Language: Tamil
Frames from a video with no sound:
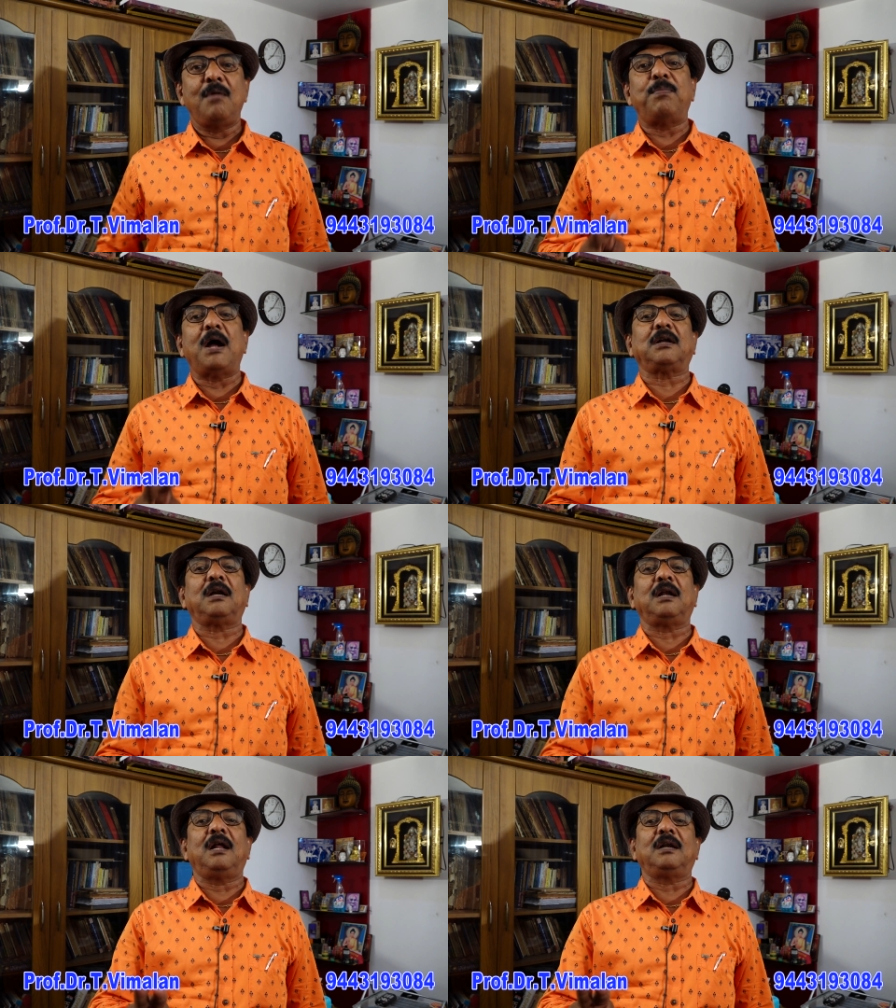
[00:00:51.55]

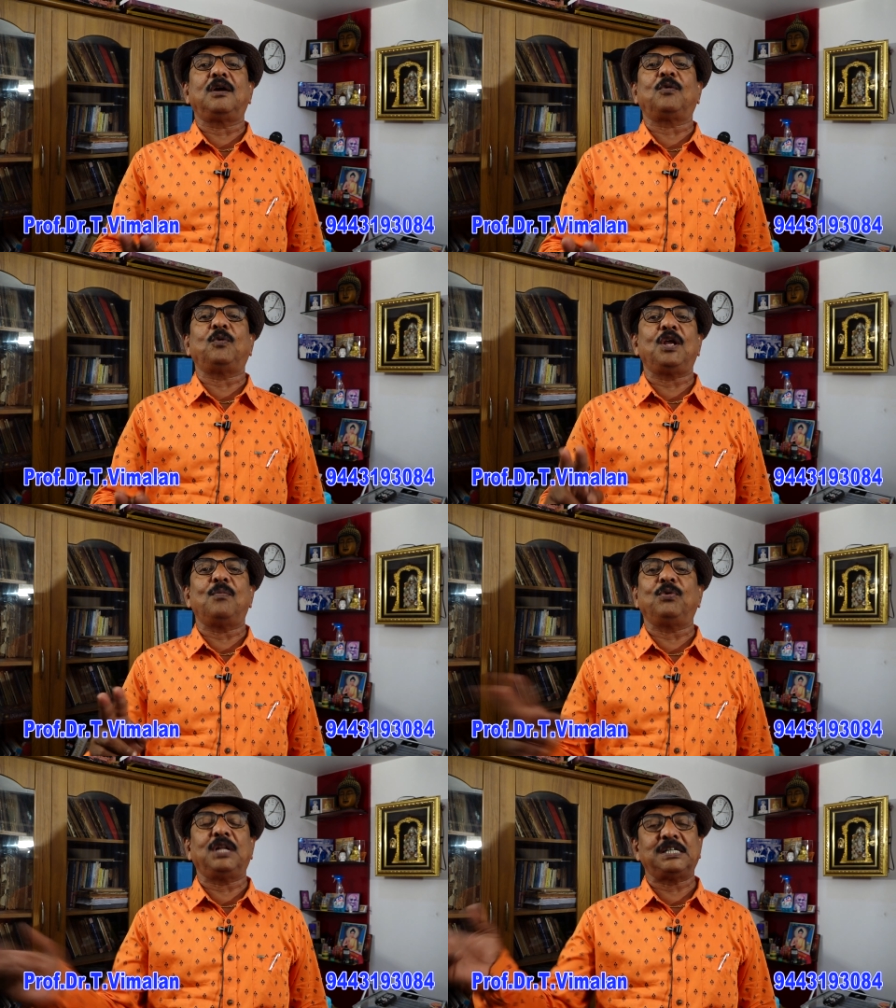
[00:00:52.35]
பன்னெண்டில் இருக்கக்கூடிய
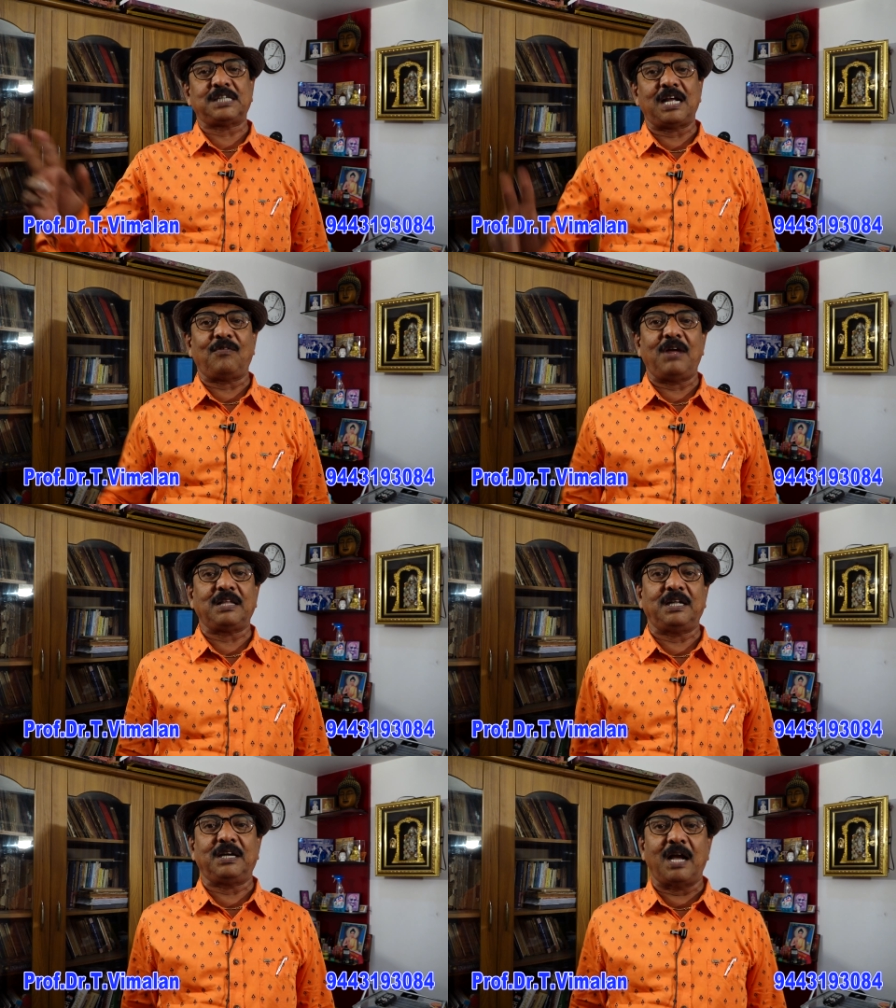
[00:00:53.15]
புதன் சாரம்
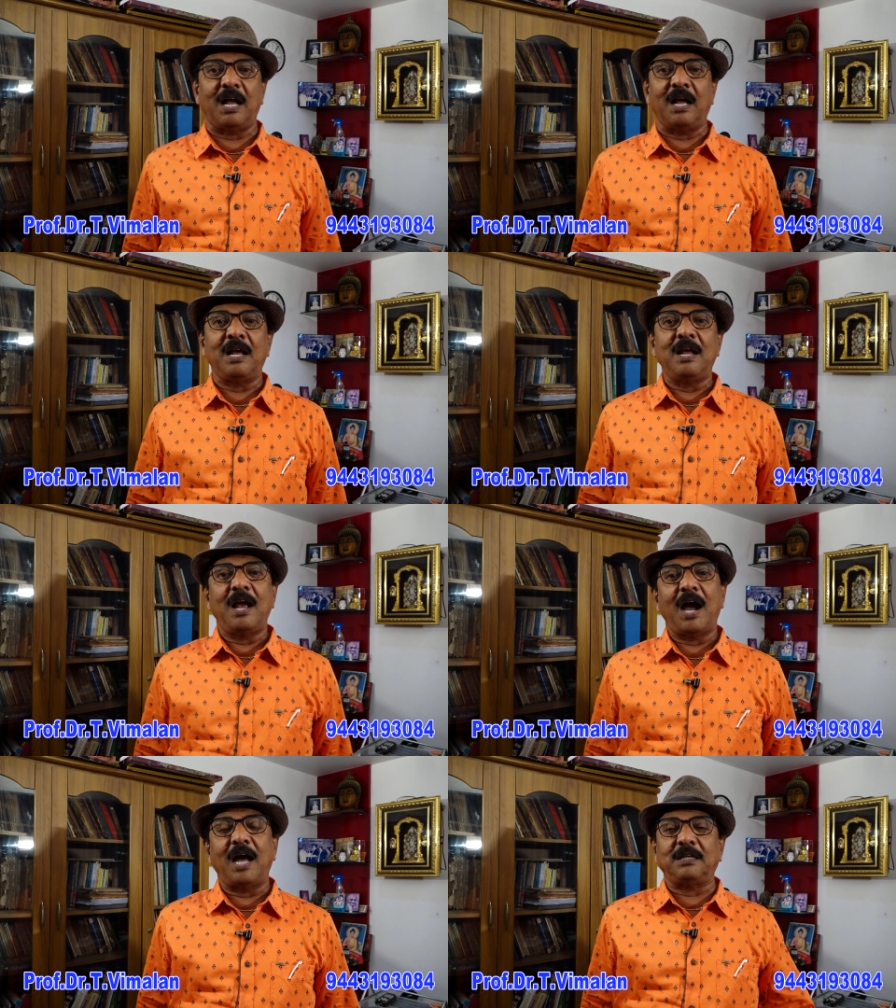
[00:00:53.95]
வாங்கியிருக்கான்
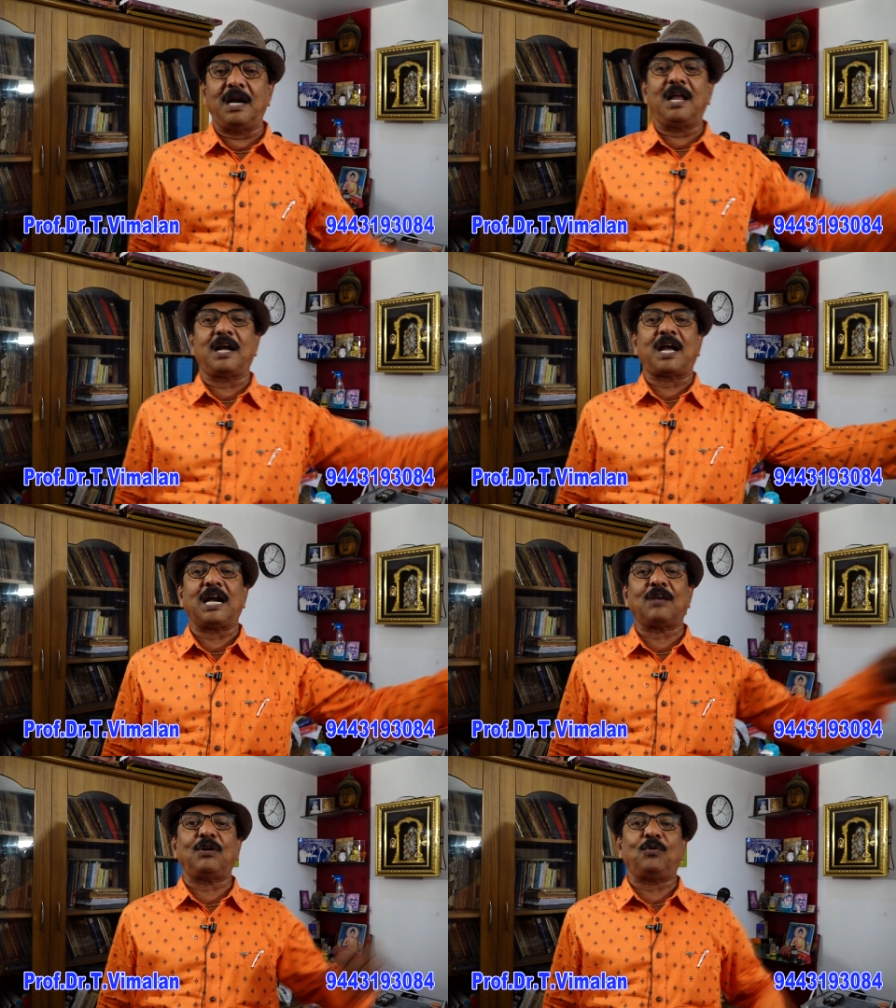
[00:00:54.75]
அதனால்
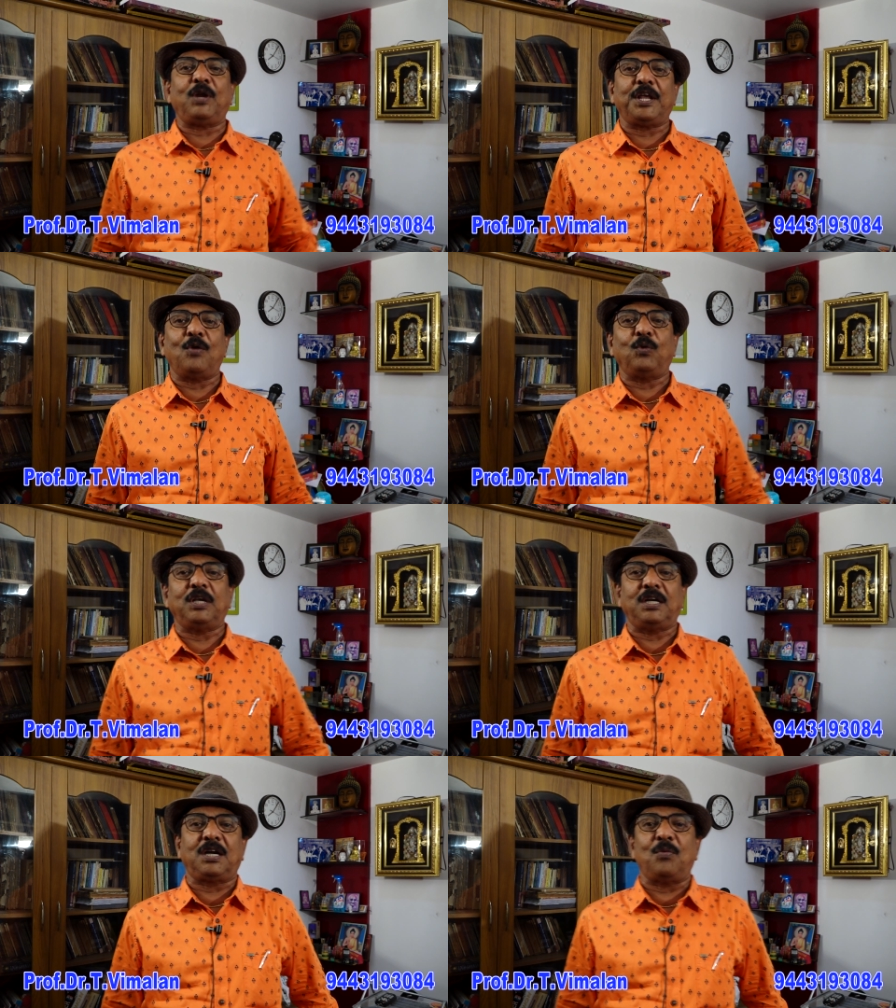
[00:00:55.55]
கணவருடைய
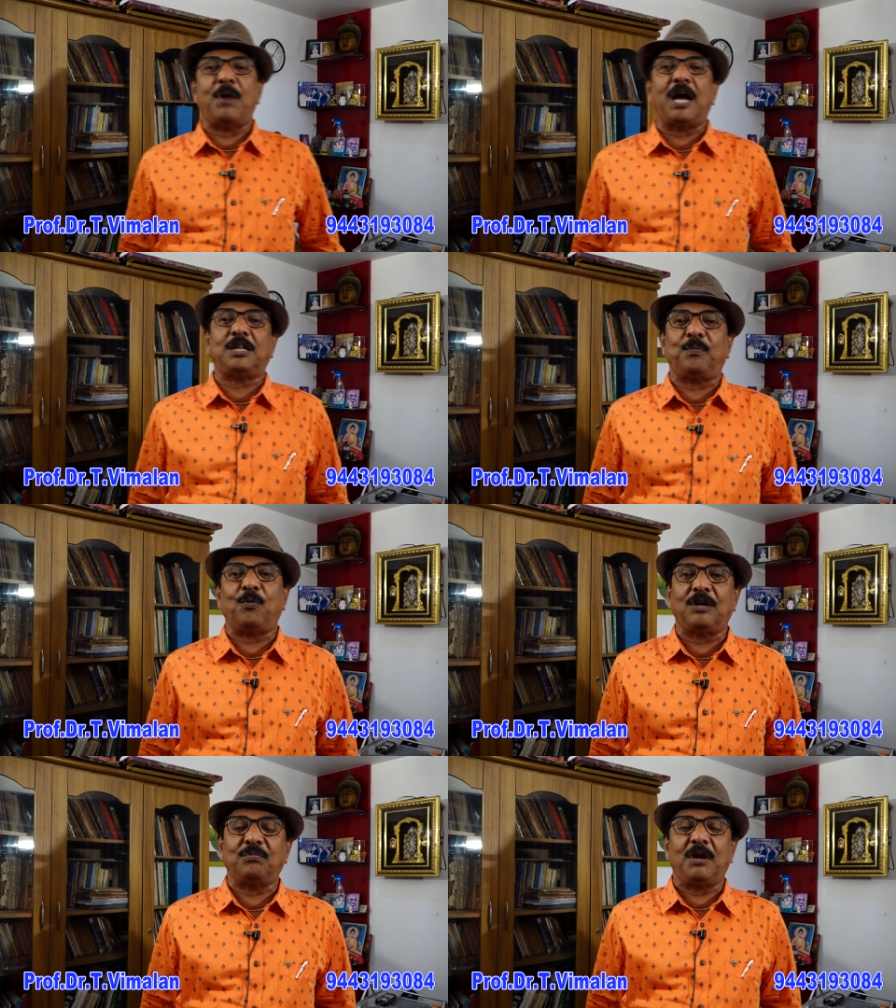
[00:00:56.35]
உயிருக்கு பாதிப்பு
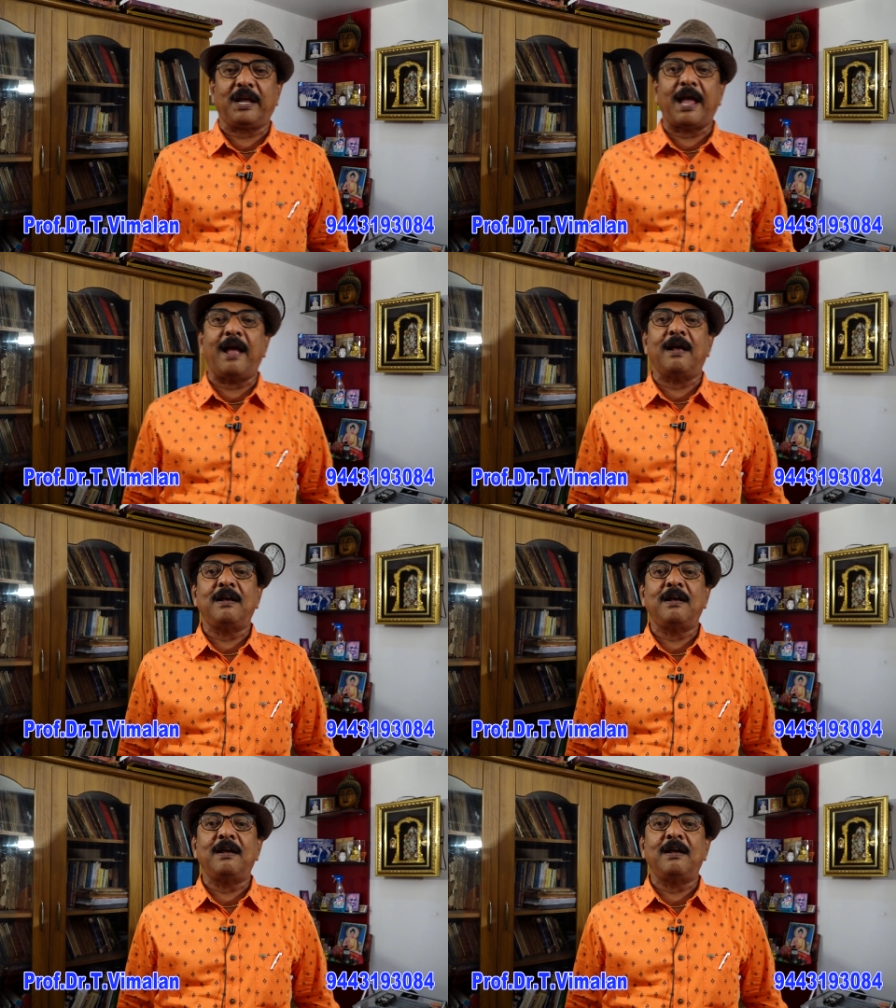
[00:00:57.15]
வரும் இல்லைங்க